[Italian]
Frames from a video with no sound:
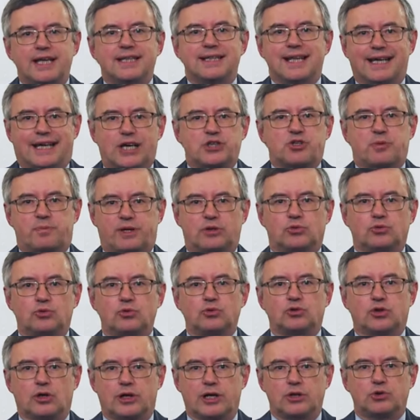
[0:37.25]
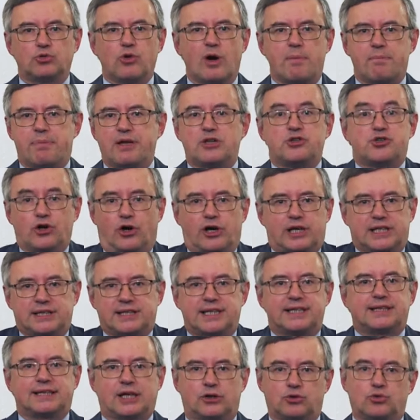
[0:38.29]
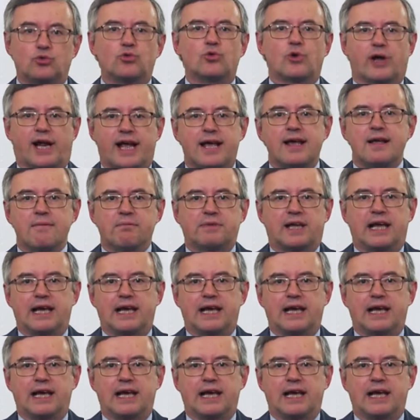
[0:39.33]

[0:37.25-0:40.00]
indica soprattutto le due peggiori dittature